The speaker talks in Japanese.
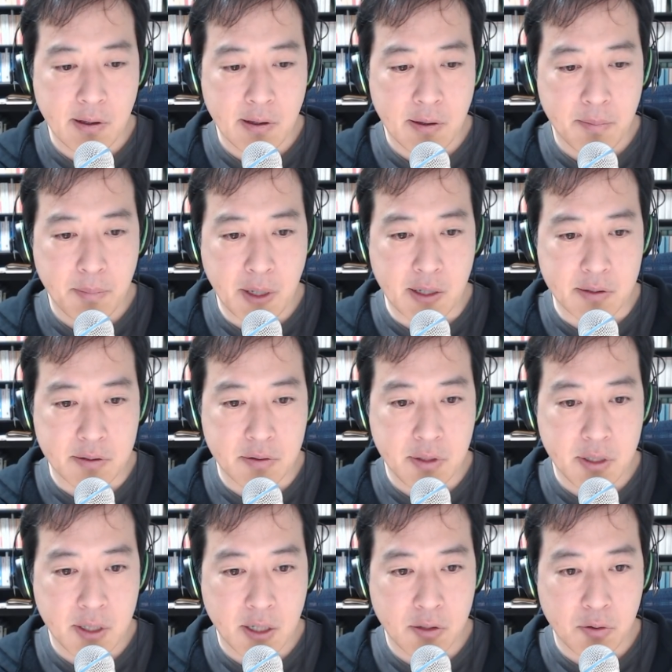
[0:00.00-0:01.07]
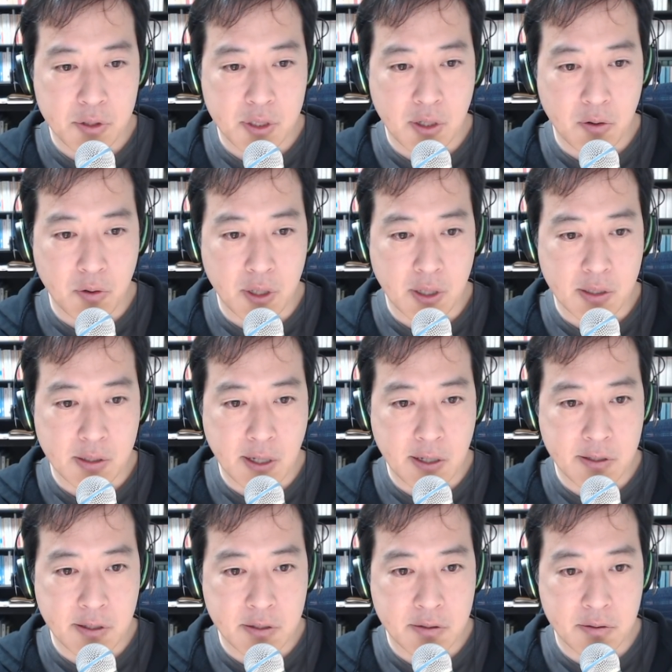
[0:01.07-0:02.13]
まあ、ツイッターとしてはこれ
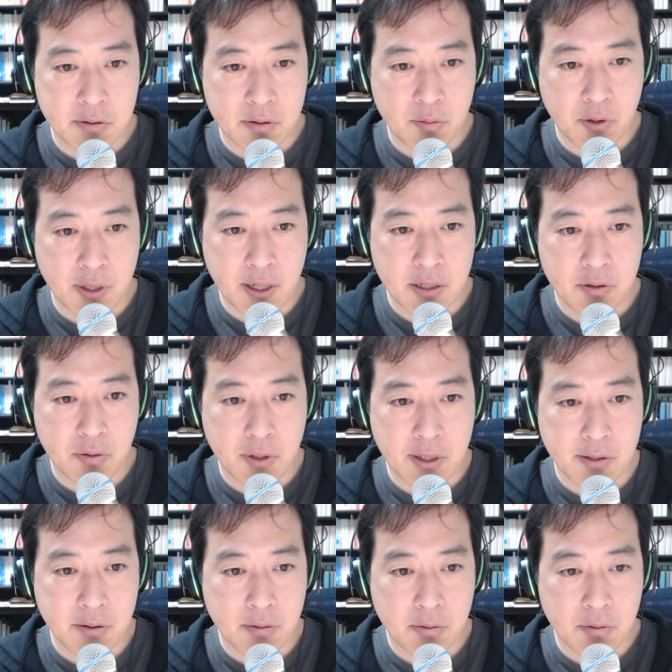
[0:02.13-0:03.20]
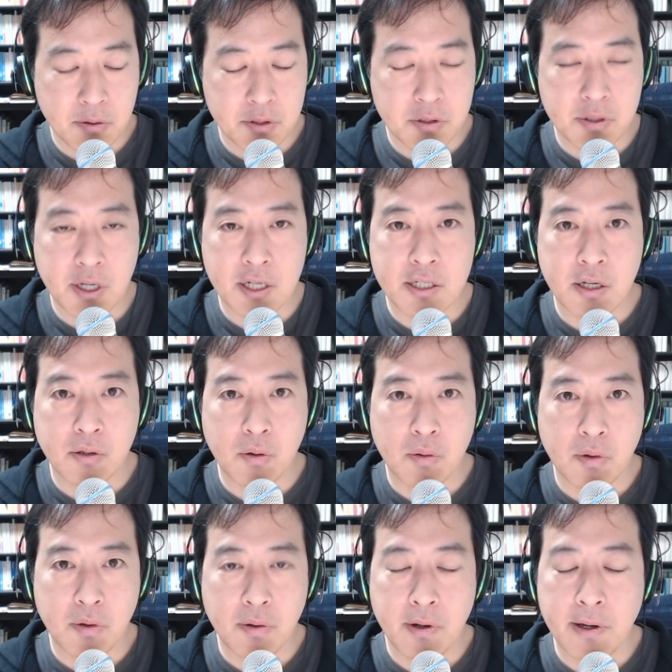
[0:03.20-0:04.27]
対策するつもりがあるのかというところを取材したと
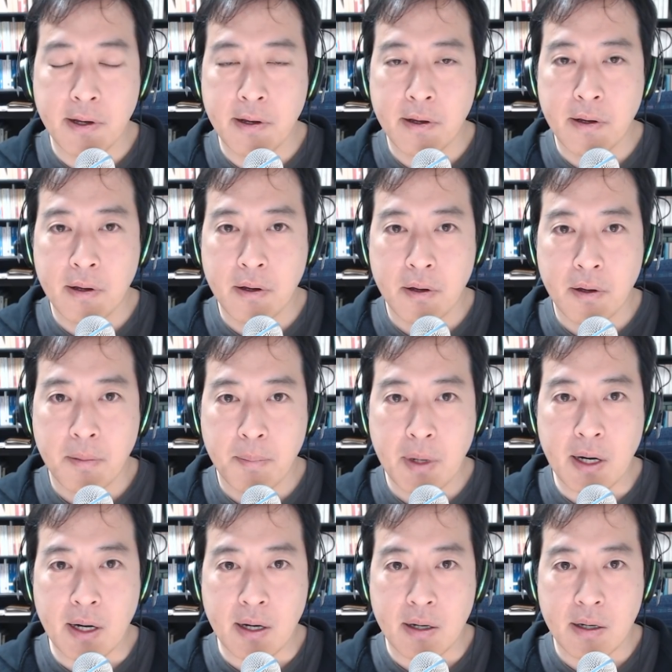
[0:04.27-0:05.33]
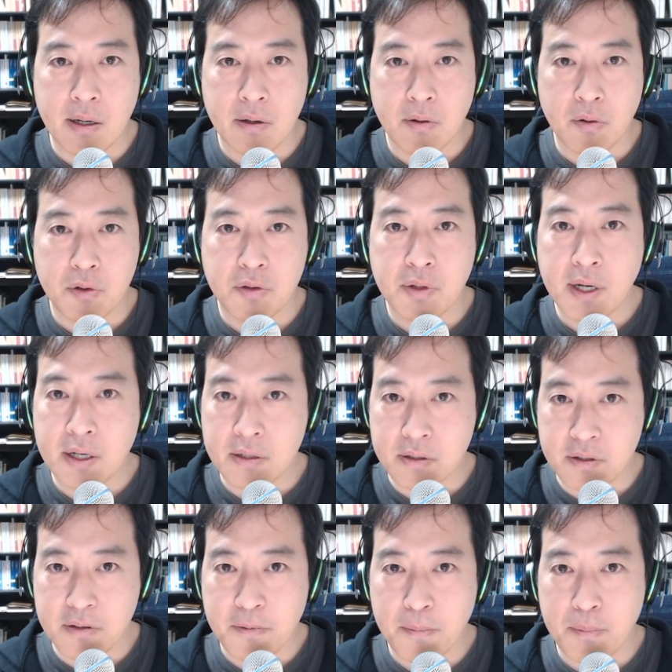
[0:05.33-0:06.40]
ころ、まあ、おそら
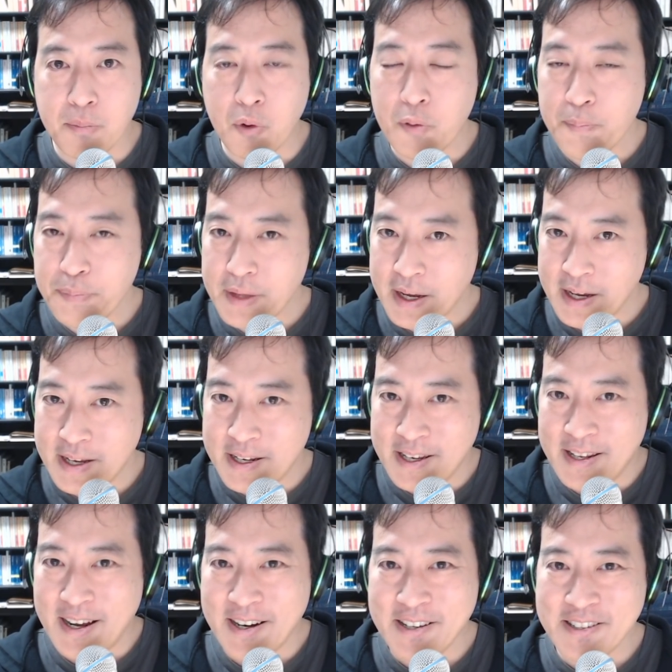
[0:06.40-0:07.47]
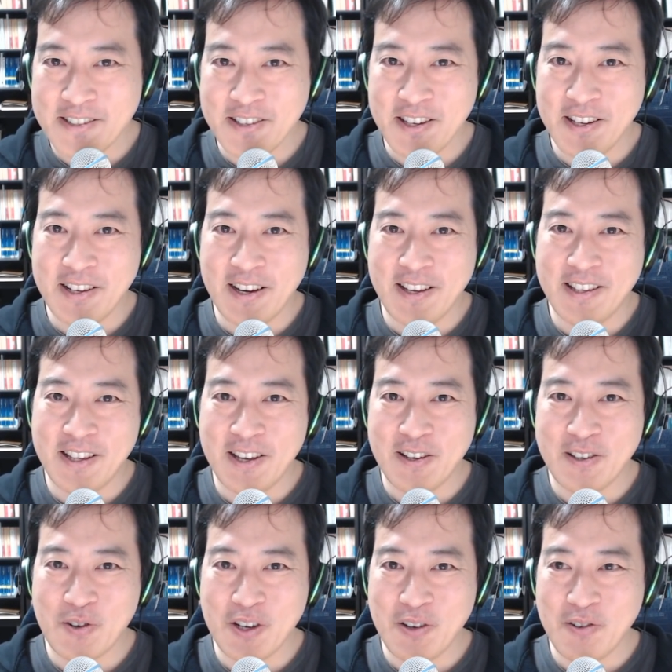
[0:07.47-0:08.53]
く問題になりすぎない
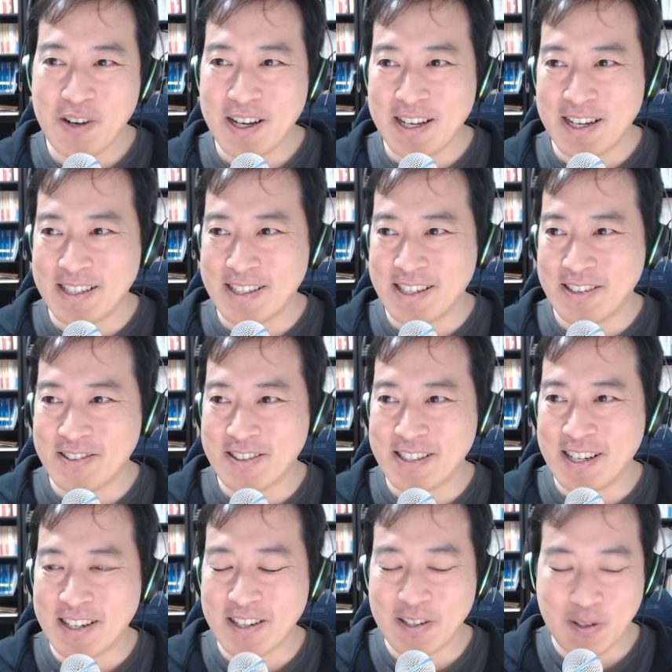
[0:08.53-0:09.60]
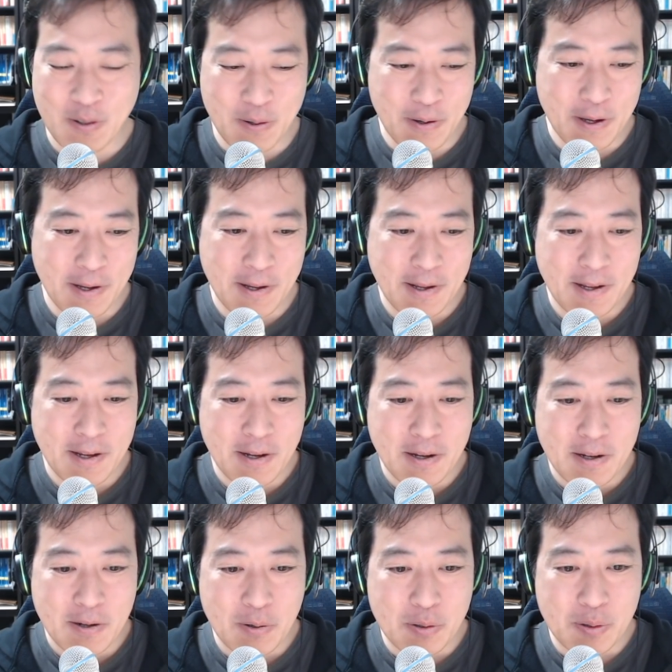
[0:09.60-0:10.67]
程度にはやってるんだけど、
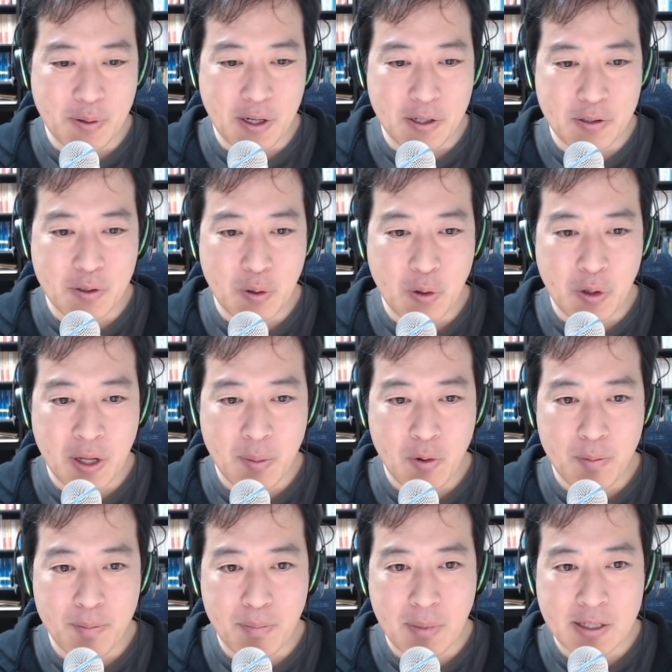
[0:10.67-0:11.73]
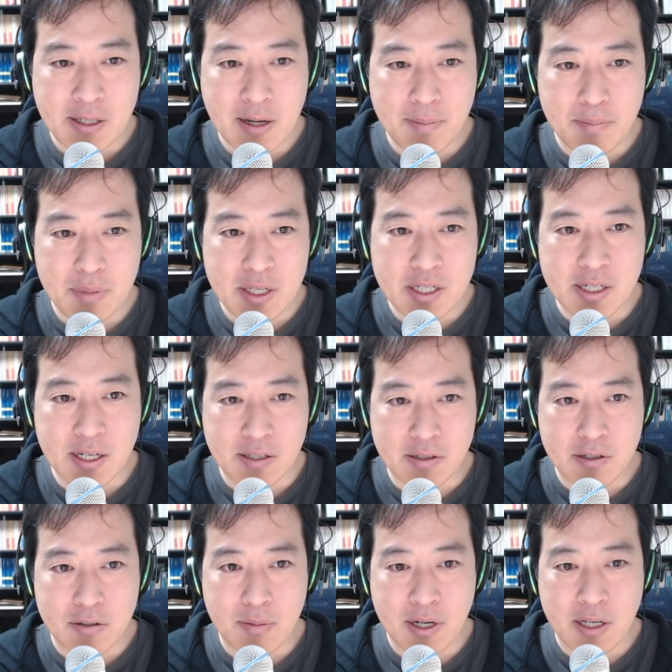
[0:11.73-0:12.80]
おそらくこれもまた
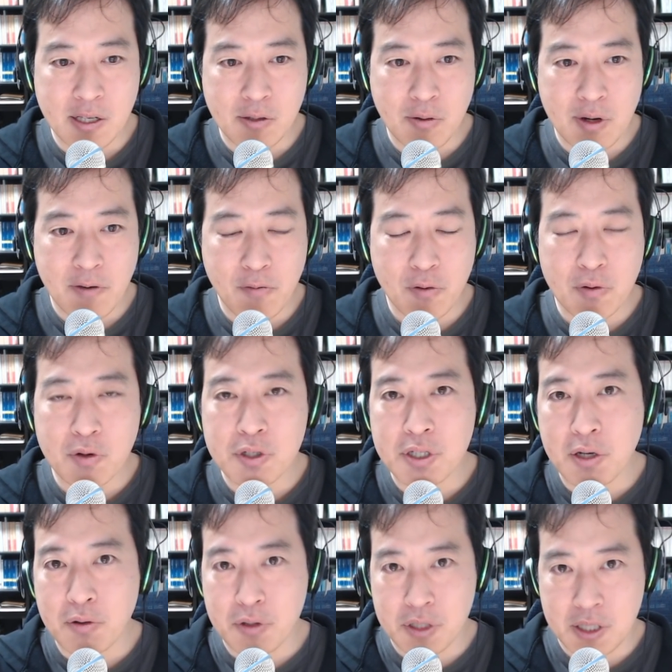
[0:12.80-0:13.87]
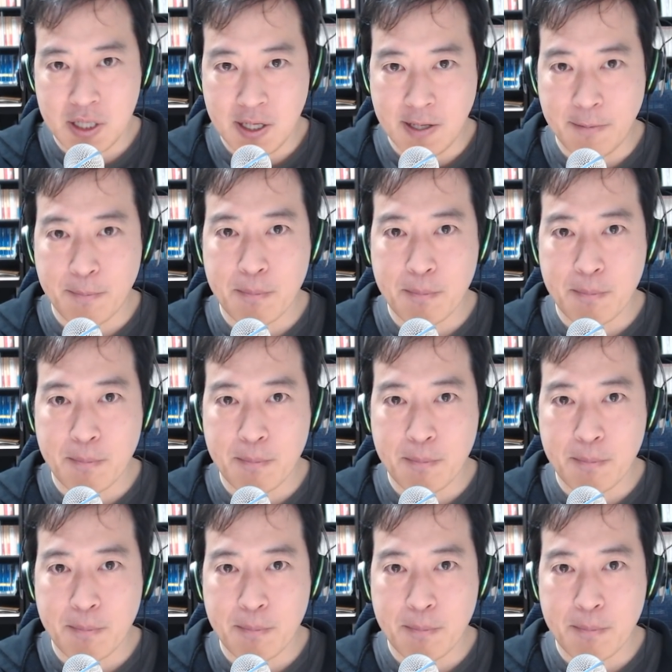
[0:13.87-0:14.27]
ビジネス、つまり人がフォローしてほしい、